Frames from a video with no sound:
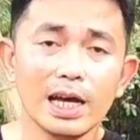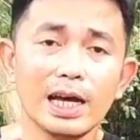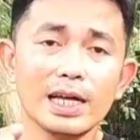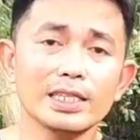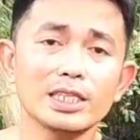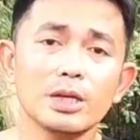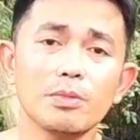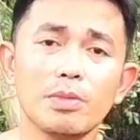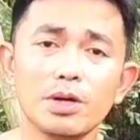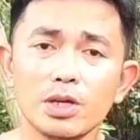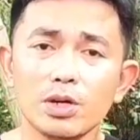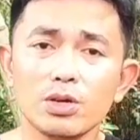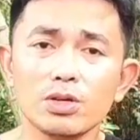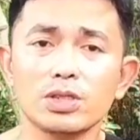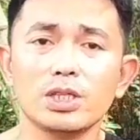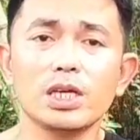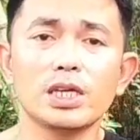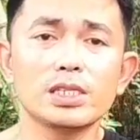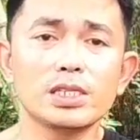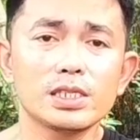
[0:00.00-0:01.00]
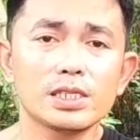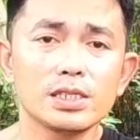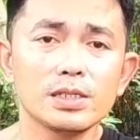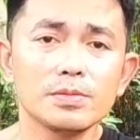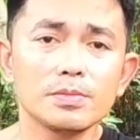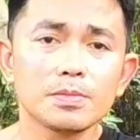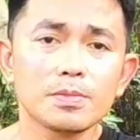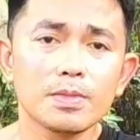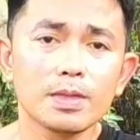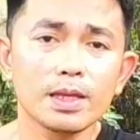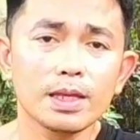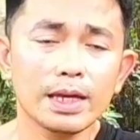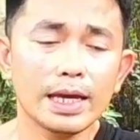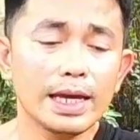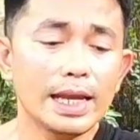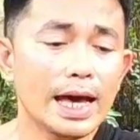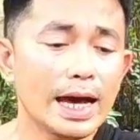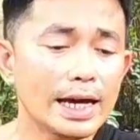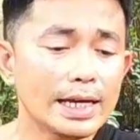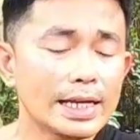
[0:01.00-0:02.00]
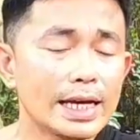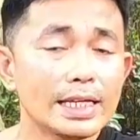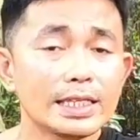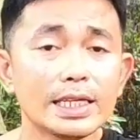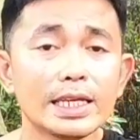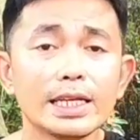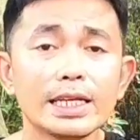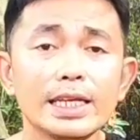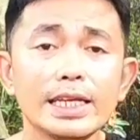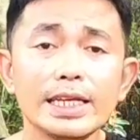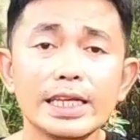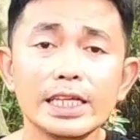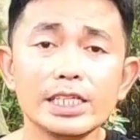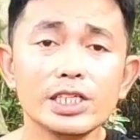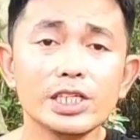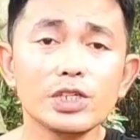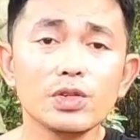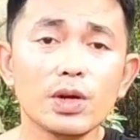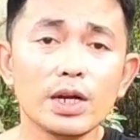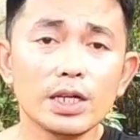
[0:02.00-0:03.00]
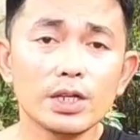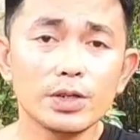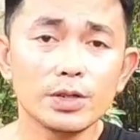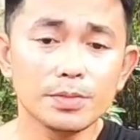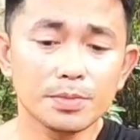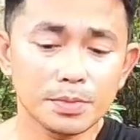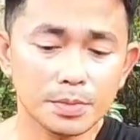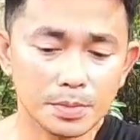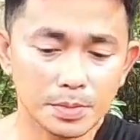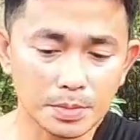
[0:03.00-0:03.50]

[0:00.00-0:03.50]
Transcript: antibiotics kailangan nating linisin yung ano